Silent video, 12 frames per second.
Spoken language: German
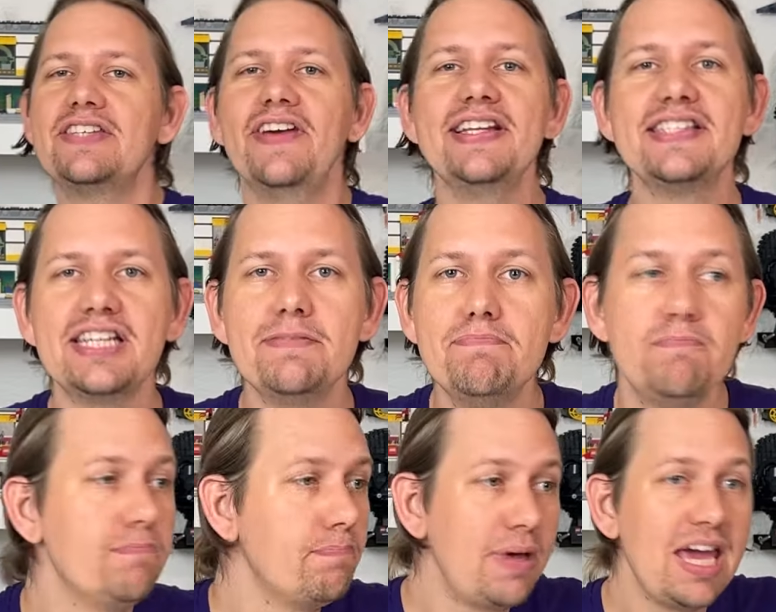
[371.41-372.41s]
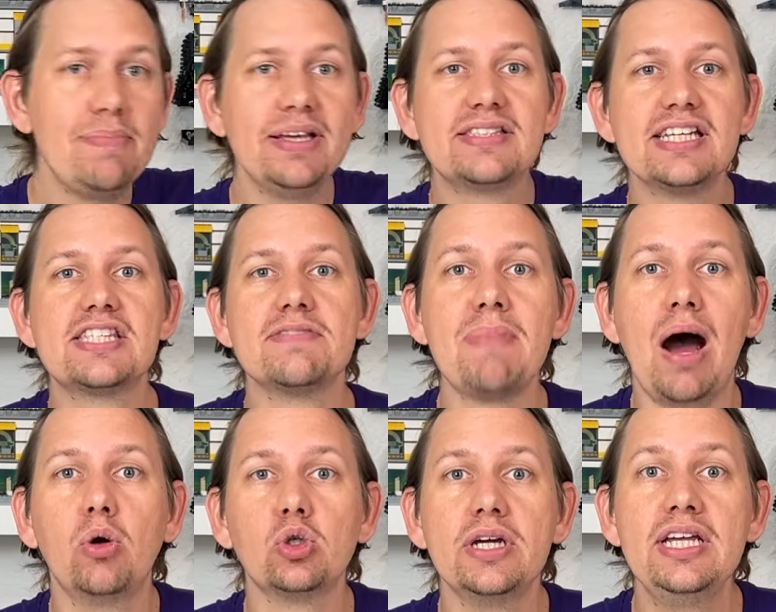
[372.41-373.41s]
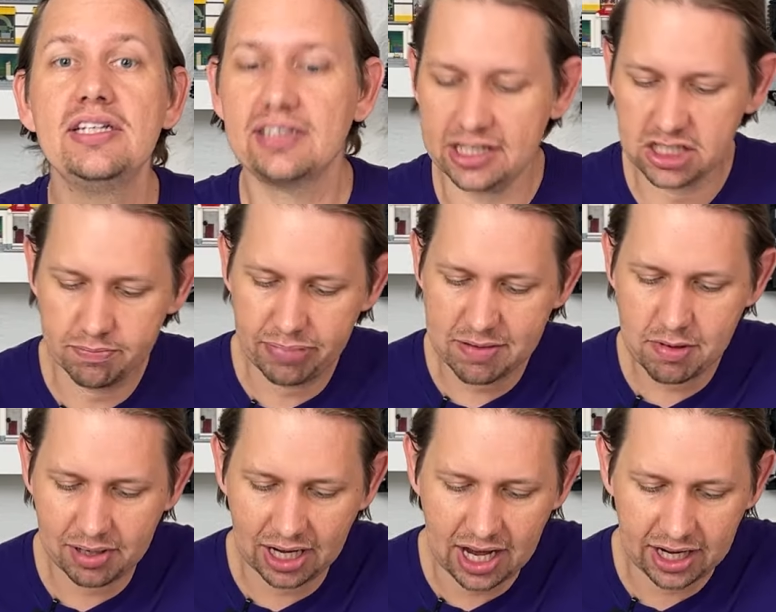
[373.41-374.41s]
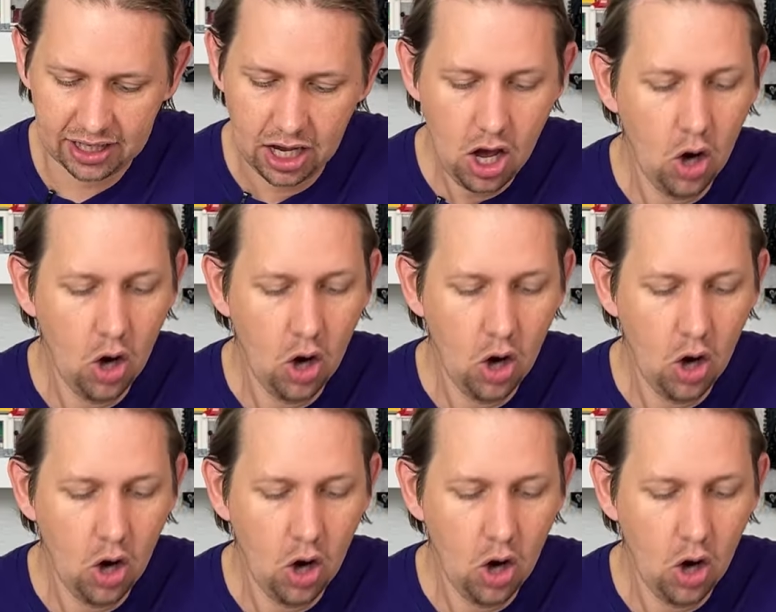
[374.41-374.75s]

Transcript: wären sie ein Babysitz im Auto hinten dran zum Baby beladen.